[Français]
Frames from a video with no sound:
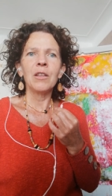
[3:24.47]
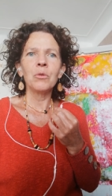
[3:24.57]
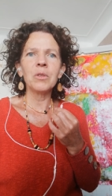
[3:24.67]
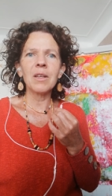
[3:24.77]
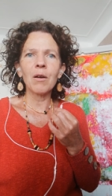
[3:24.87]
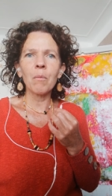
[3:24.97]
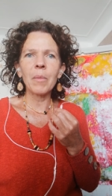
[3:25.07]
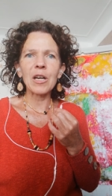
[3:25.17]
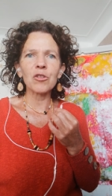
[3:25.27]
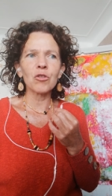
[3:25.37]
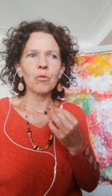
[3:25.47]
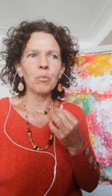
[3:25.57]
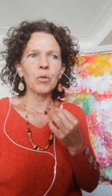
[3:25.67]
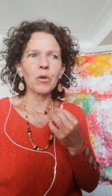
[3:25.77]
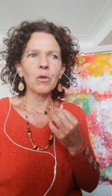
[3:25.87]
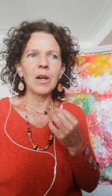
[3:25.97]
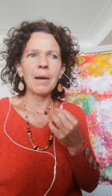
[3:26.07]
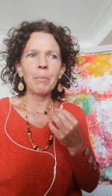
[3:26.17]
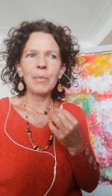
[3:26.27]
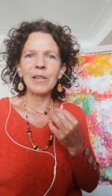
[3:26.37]
tout est en marche pour que
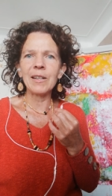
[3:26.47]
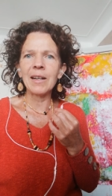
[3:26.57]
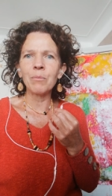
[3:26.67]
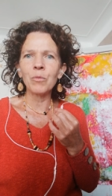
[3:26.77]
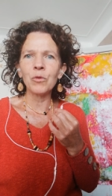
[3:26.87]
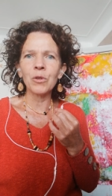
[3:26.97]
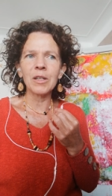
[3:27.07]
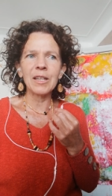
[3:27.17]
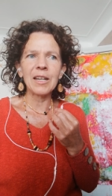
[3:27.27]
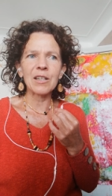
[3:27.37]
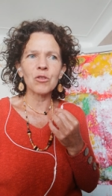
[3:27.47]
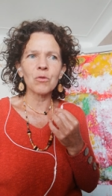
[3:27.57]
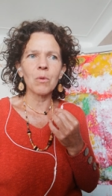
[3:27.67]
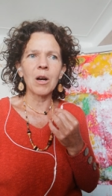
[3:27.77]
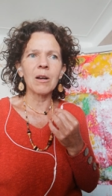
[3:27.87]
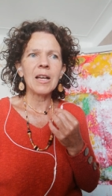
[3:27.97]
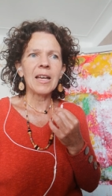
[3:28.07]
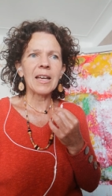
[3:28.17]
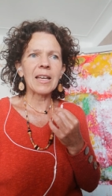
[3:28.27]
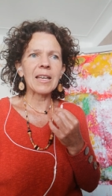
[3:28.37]
la paix, l'amour et la joie
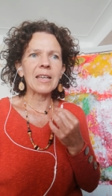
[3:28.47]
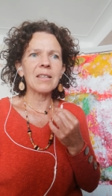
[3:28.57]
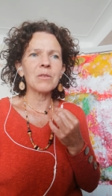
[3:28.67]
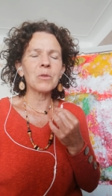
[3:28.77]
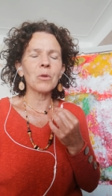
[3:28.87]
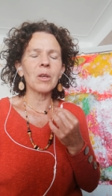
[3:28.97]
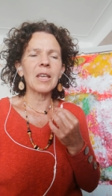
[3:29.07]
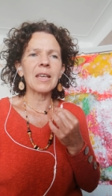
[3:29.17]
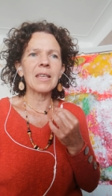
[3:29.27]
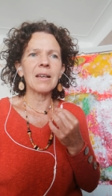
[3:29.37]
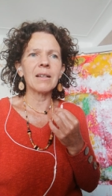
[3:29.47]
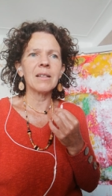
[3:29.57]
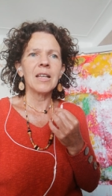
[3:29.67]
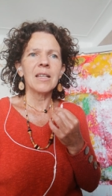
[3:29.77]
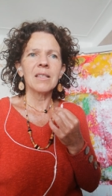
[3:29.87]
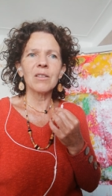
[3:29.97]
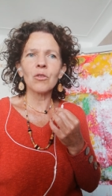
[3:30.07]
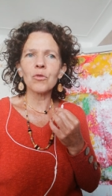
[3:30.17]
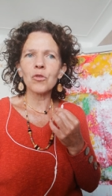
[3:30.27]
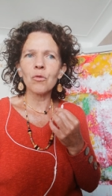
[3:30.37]
règnent sur Gaïa.
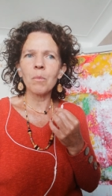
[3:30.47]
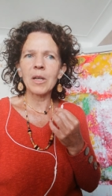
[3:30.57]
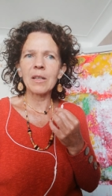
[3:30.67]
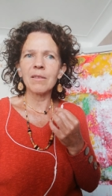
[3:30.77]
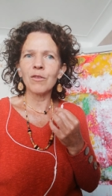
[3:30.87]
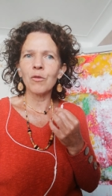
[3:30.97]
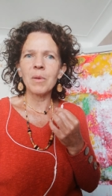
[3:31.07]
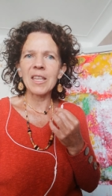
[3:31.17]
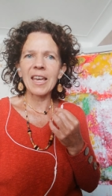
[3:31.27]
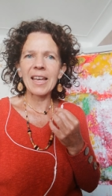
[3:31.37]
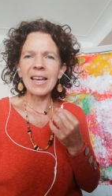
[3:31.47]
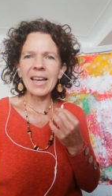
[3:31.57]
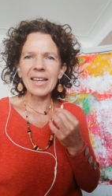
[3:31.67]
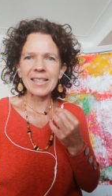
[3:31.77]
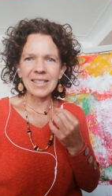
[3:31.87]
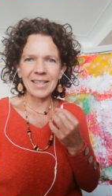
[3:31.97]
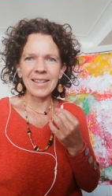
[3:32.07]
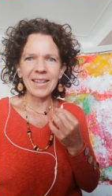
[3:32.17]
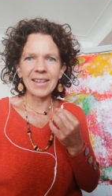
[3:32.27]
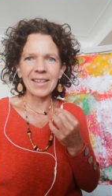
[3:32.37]
C'est en chemin de manière
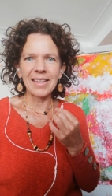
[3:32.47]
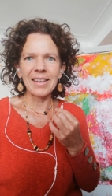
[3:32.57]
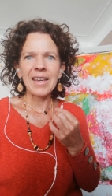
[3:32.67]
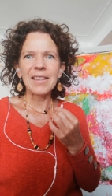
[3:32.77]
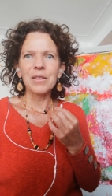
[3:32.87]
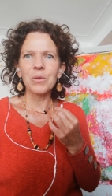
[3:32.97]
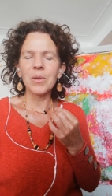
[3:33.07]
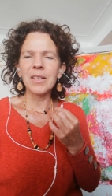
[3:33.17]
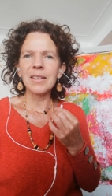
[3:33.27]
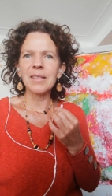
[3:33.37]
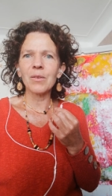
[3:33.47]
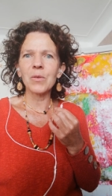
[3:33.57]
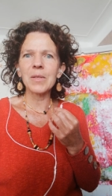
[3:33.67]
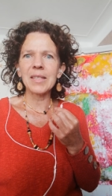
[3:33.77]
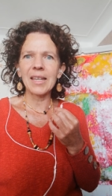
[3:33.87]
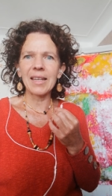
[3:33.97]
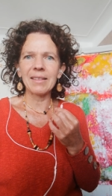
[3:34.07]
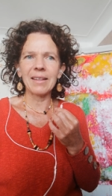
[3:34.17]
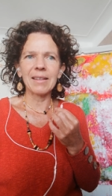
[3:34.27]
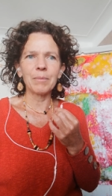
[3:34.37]
accélérée, soyez-en
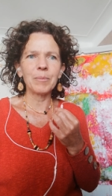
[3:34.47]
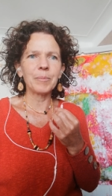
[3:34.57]
certains.